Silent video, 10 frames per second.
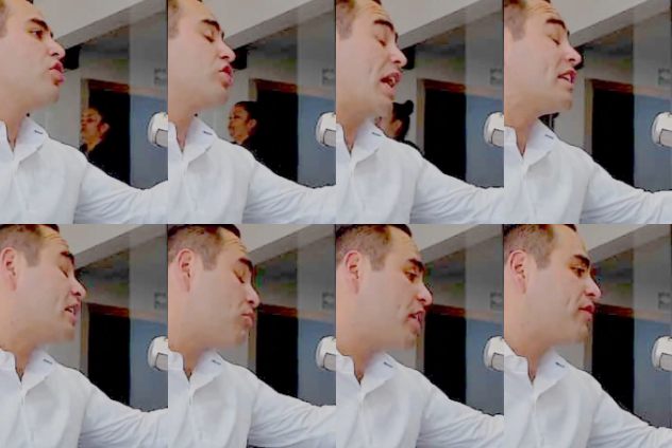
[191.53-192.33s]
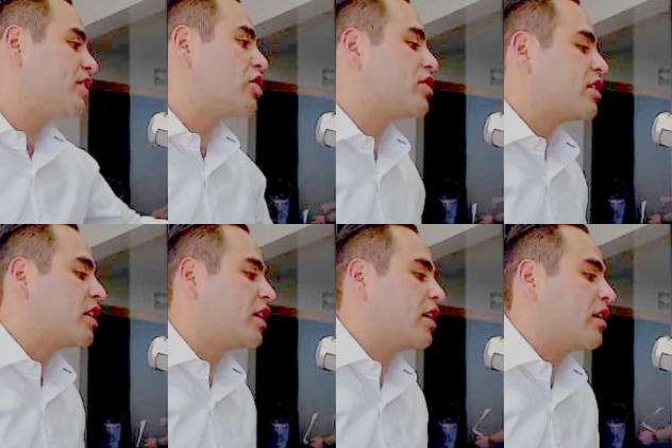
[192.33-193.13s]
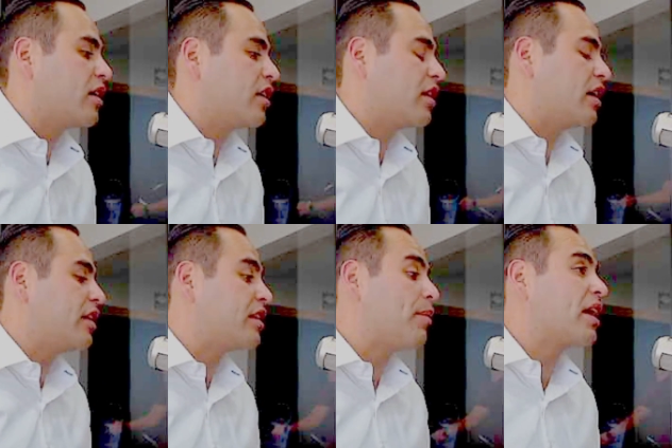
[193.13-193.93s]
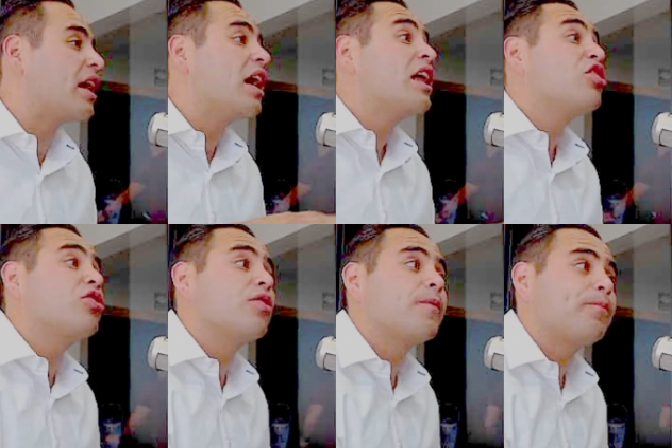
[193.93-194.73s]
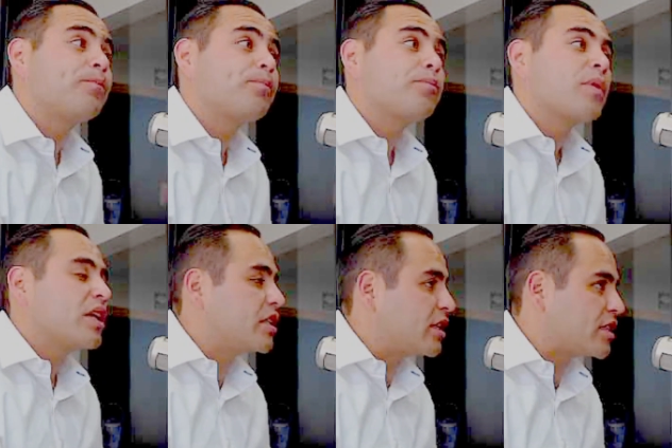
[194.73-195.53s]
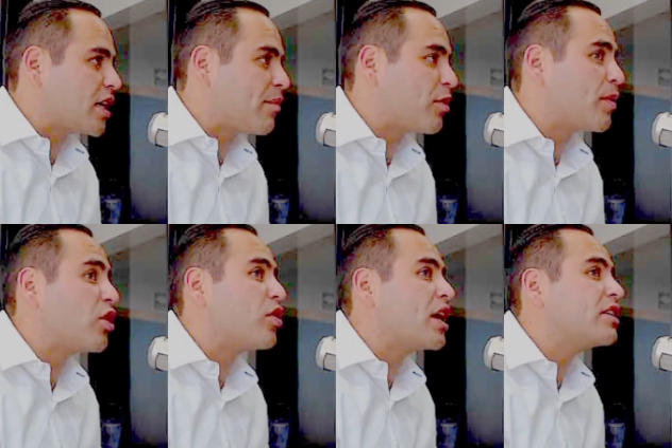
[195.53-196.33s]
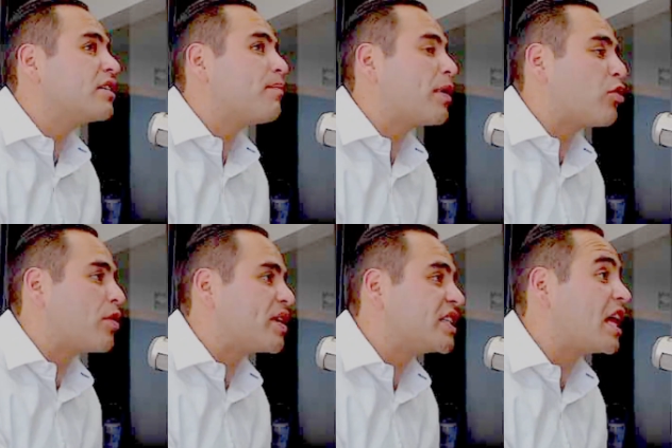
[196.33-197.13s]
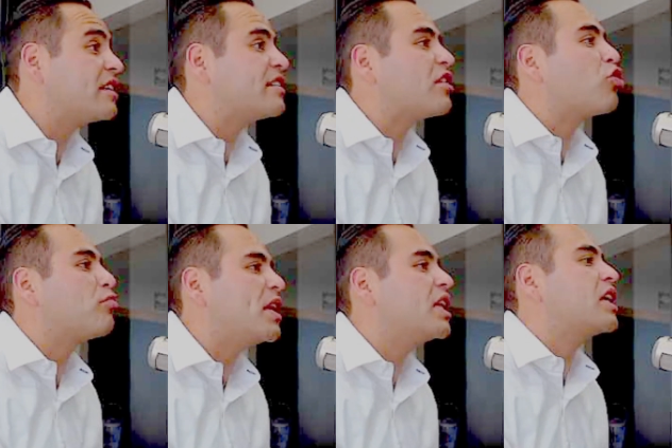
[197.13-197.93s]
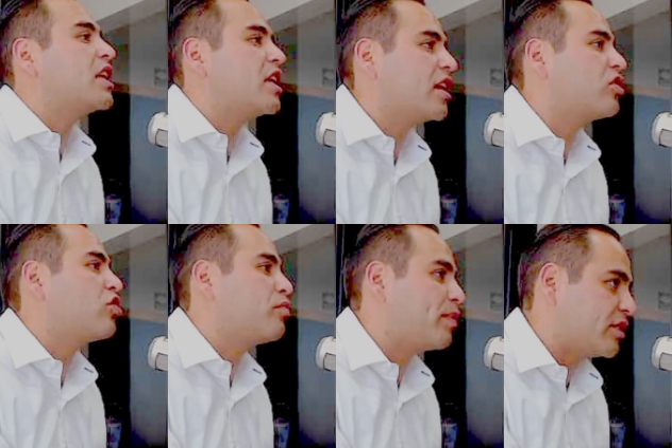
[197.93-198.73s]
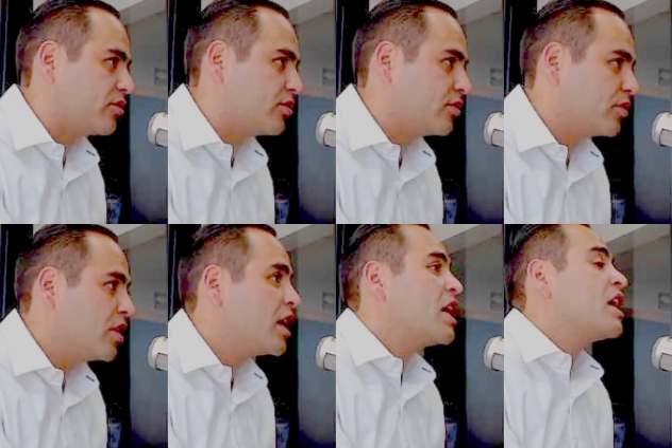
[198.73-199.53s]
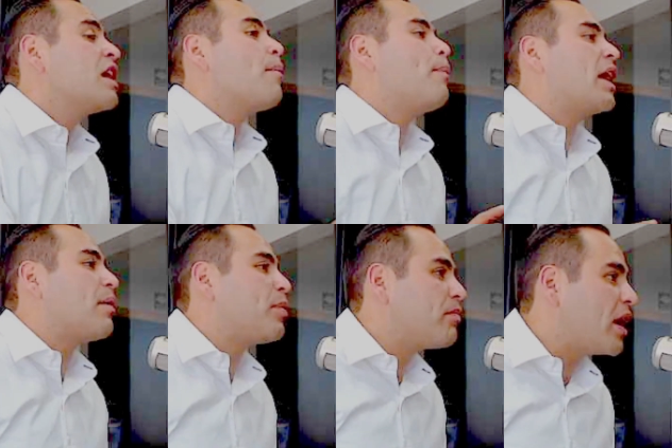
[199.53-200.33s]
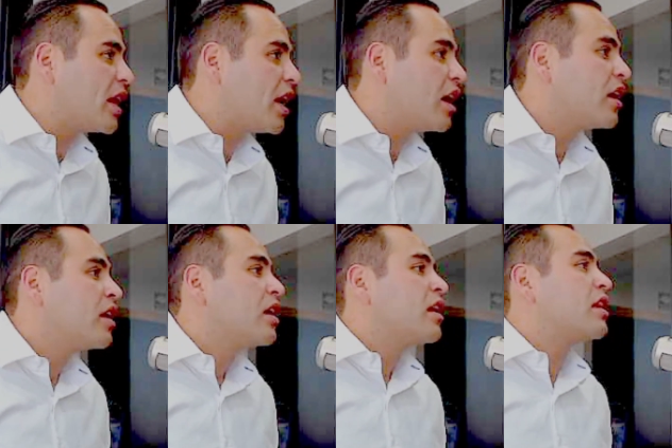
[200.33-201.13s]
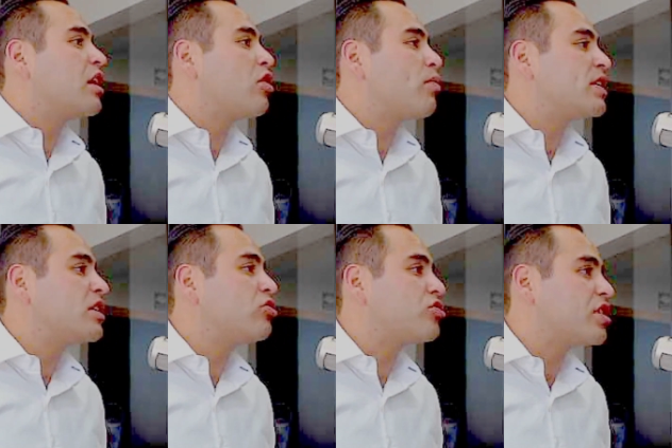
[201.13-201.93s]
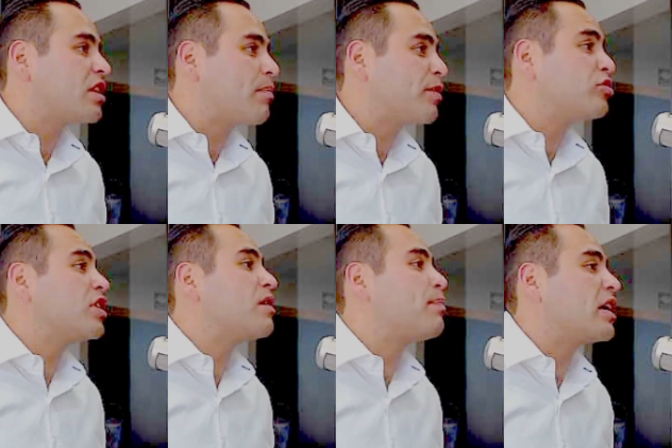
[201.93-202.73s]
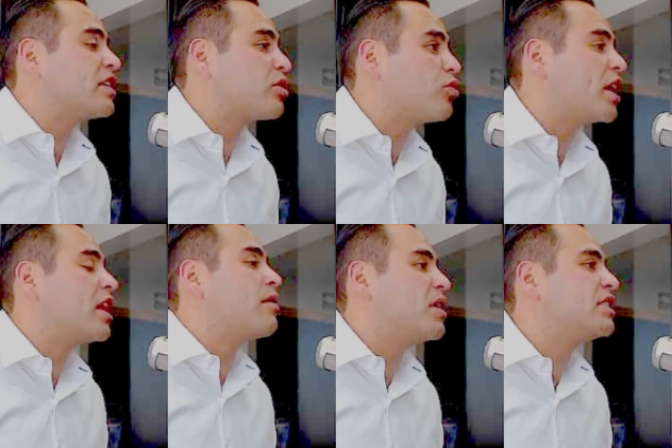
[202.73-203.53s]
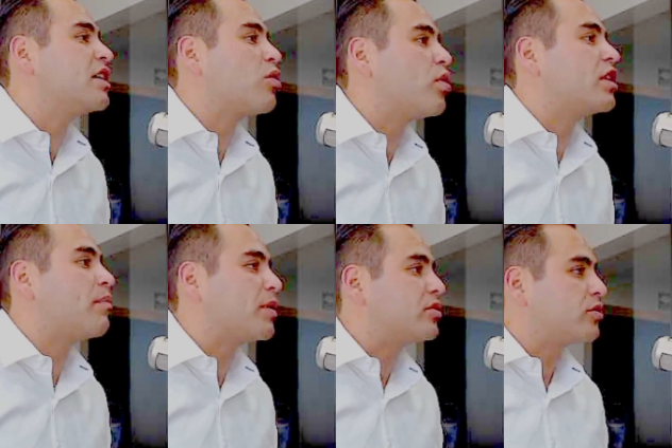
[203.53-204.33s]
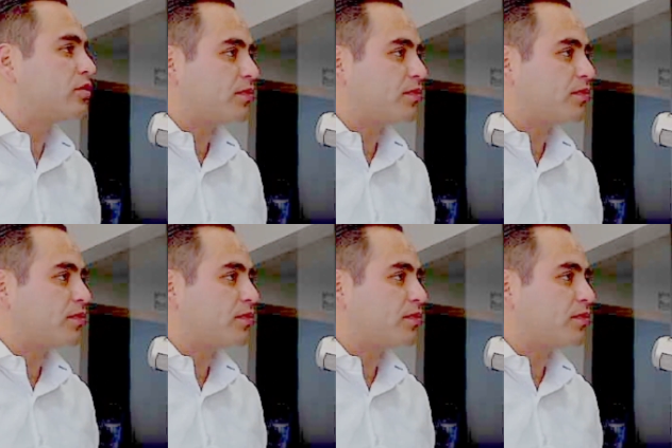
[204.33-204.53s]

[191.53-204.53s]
ya, ya son beneficiados de, este, de esta beca. Sin necesidad de promedio. Sin necesidad de promedio. Y es para universidades de 2.500 pesos. De acuerdo. Para primaria de 980 pesos y para secundaria de 1.050 pesos.